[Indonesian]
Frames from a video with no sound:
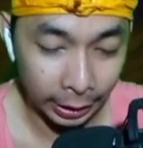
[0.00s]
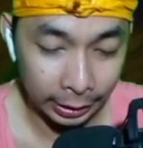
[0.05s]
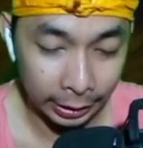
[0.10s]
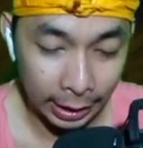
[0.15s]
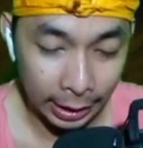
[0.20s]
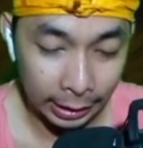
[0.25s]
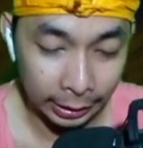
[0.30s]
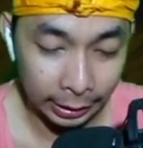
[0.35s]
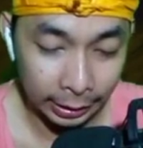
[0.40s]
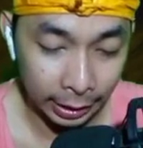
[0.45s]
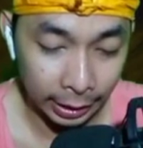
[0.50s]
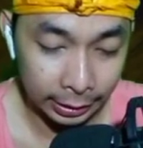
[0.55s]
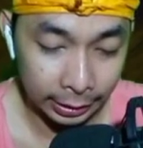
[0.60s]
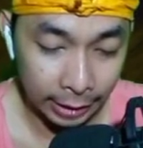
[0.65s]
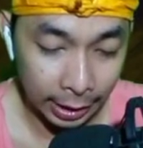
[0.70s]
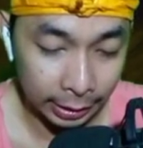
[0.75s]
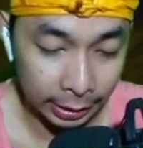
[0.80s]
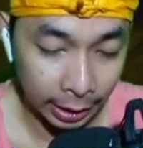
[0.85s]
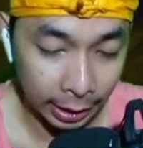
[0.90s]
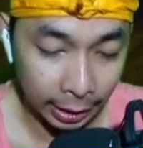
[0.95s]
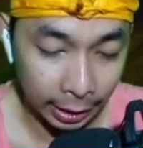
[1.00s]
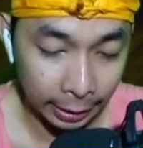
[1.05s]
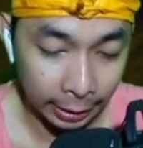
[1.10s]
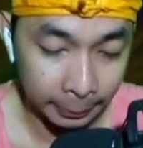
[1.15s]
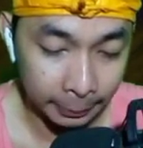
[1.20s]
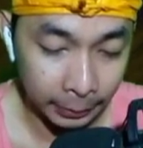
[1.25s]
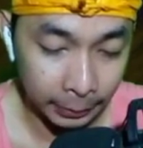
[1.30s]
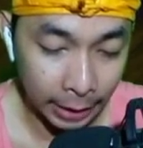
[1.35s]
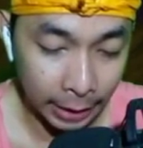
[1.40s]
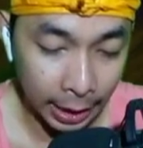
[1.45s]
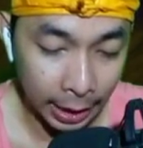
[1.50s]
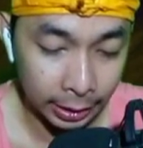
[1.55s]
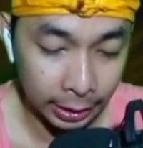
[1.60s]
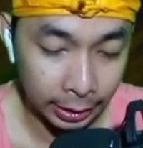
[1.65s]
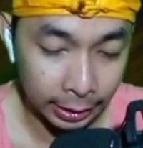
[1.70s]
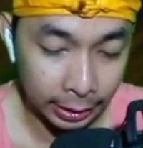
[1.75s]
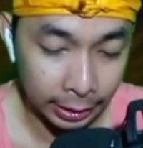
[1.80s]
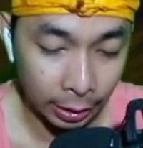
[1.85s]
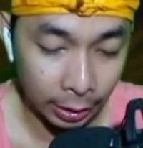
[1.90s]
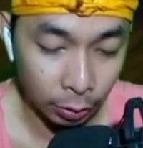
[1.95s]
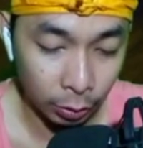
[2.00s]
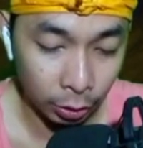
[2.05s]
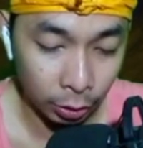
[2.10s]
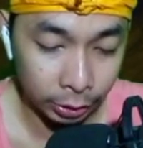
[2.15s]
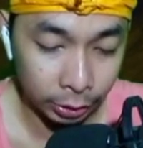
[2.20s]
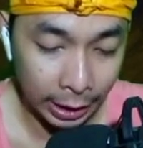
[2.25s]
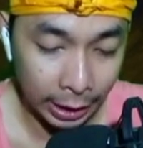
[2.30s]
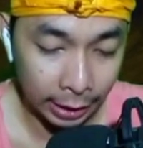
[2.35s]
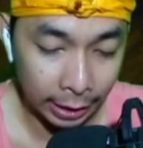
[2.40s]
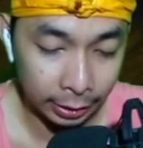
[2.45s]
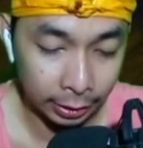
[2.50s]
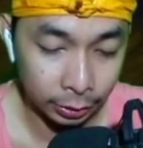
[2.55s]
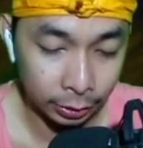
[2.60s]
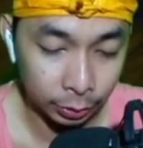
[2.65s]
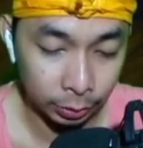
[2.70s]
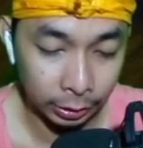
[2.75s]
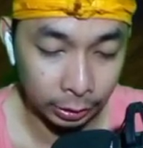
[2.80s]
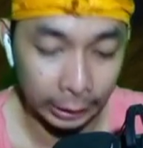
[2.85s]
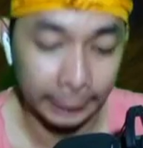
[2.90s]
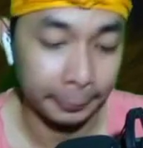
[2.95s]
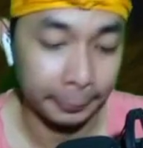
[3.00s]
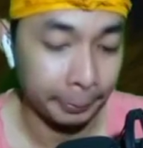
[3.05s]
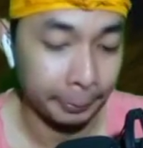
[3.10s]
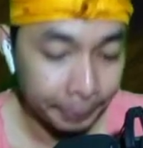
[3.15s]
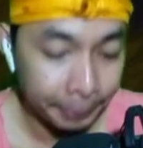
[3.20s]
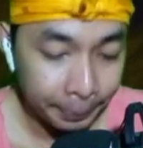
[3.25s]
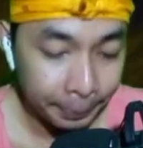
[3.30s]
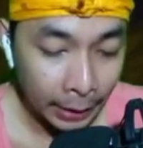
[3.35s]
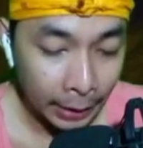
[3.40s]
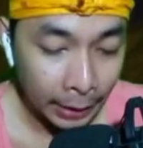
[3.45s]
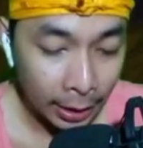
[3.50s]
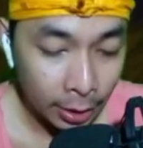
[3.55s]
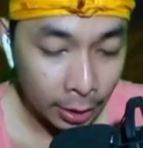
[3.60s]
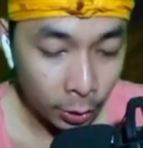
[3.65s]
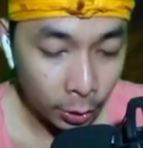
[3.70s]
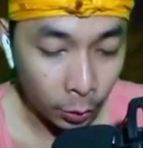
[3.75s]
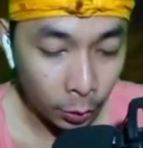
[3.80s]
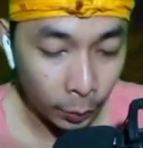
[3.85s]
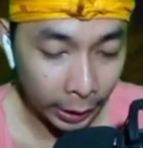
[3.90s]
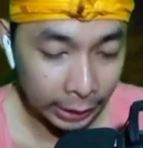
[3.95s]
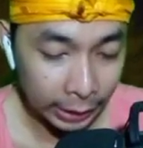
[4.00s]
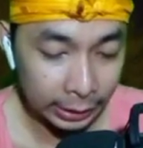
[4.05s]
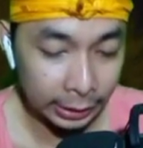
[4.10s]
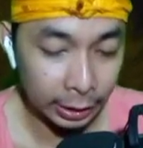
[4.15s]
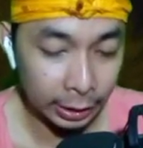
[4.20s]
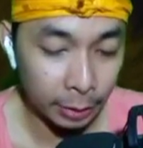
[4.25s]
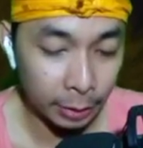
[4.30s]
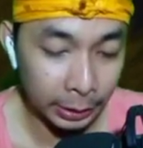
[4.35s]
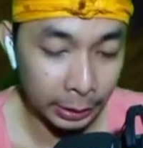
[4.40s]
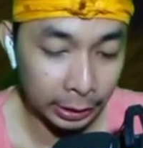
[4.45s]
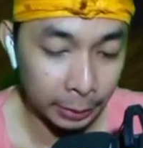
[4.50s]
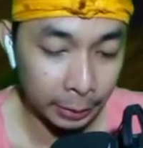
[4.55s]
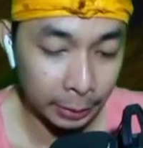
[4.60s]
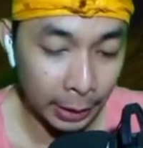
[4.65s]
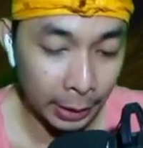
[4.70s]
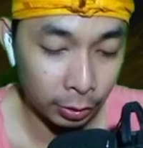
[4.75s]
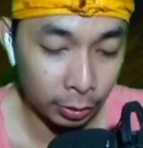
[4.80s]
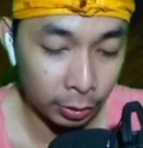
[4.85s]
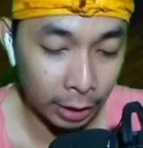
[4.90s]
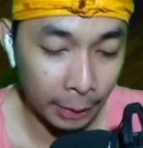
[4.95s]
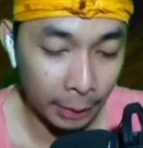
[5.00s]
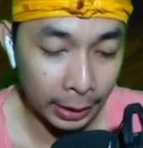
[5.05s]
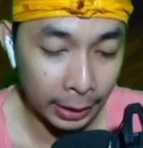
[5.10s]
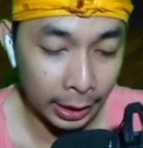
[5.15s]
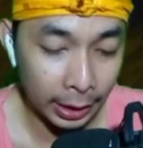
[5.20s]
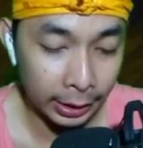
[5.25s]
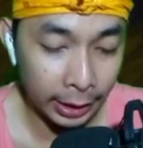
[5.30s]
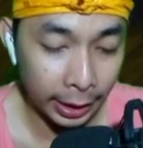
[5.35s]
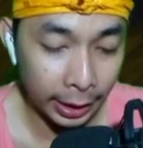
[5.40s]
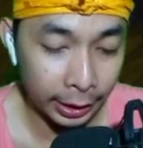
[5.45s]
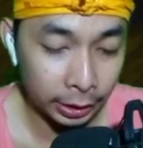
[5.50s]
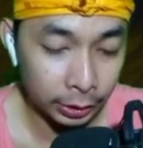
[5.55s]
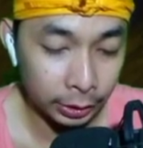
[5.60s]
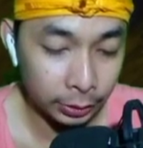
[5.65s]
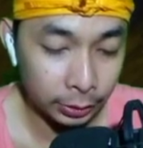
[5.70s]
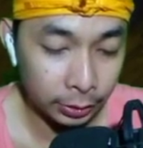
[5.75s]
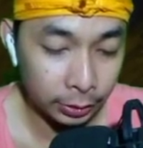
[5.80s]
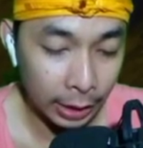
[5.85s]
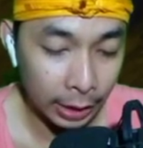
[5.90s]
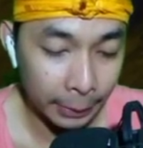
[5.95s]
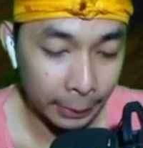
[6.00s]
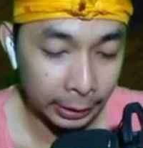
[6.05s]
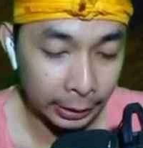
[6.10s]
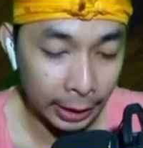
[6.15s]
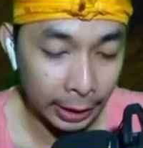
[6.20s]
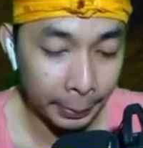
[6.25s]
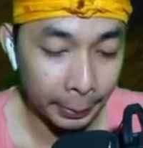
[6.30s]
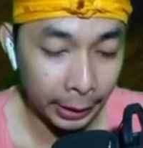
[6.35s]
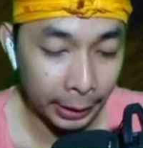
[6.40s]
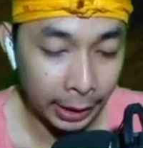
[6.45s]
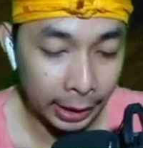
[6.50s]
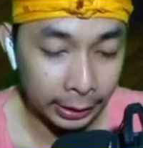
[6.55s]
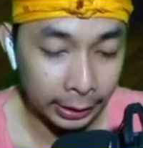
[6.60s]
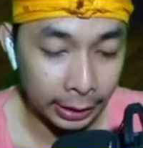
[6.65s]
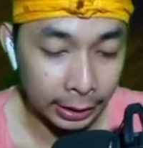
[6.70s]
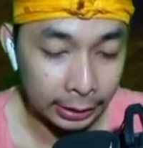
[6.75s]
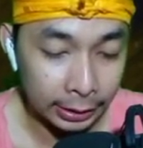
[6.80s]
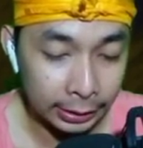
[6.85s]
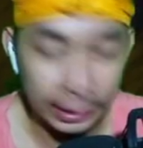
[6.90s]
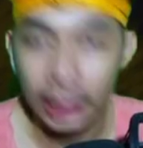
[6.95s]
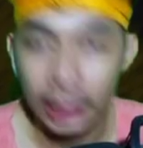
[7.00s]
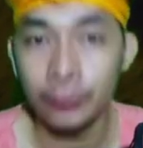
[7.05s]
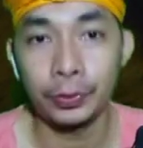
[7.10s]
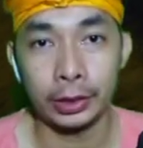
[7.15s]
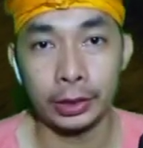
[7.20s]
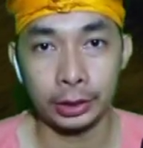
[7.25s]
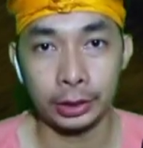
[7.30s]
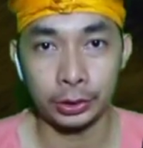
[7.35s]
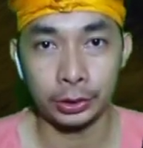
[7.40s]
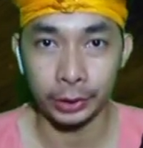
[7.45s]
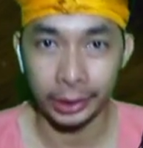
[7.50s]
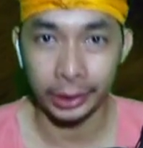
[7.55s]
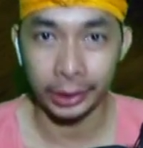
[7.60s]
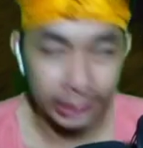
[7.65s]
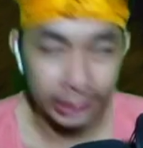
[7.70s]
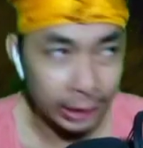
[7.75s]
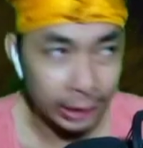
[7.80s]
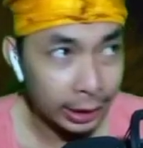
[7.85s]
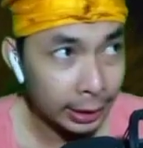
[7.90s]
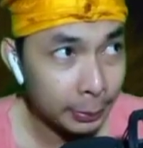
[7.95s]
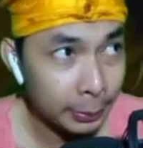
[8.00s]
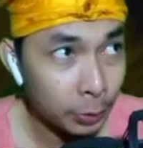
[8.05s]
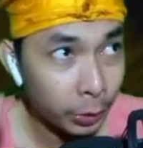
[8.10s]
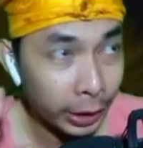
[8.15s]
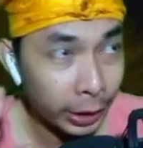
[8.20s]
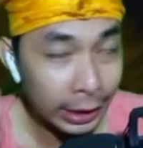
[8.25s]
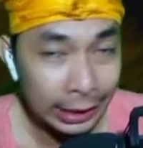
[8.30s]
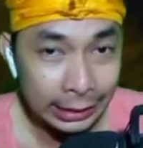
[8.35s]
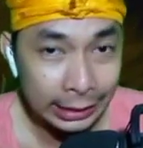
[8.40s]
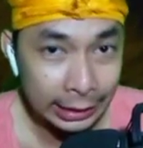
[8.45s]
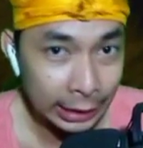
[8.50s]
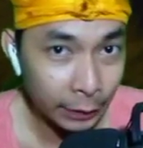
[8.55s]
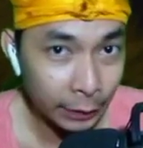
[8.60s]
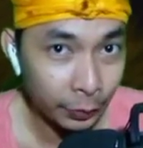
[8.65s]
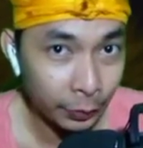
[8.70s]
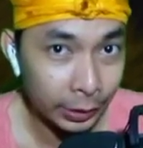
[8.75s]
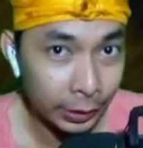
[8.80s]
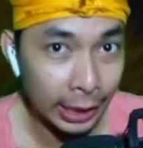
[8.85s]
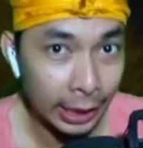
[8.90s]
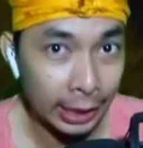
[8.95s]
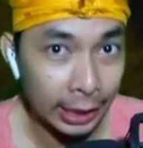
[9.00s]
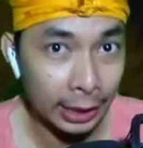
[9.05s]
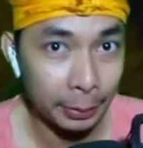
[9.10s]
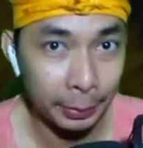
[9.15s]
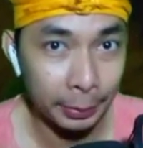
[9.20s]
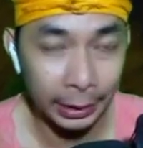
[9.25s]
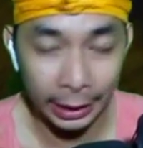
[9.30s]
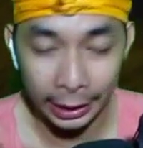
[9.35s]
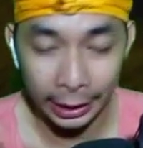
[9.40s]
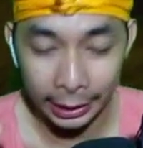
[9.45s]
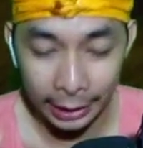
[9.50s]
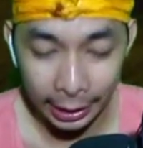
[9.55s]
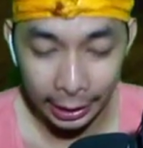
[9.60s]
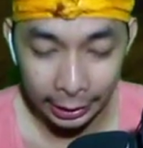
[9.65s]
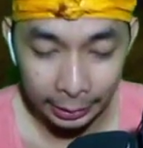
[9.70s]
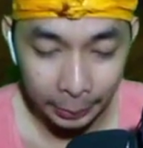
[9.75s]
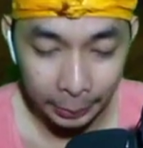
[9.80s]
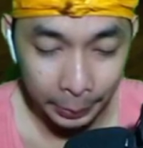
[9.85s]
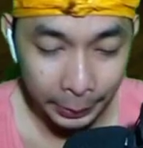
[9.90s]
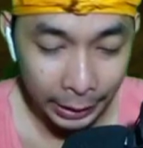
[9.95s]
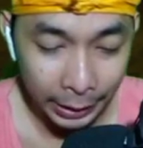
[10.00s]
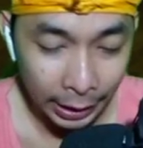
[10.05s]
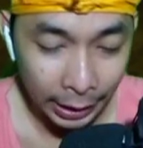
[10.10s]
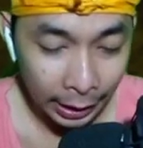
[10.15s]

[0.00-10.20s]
santai santai hmm, nah ini dia oh nyana nih Wah kesannya update terbaru kapal yaitu update APK dan server cuy. Jadi mungkin aja servernya akan lebih enak ya teman-teman. Ya.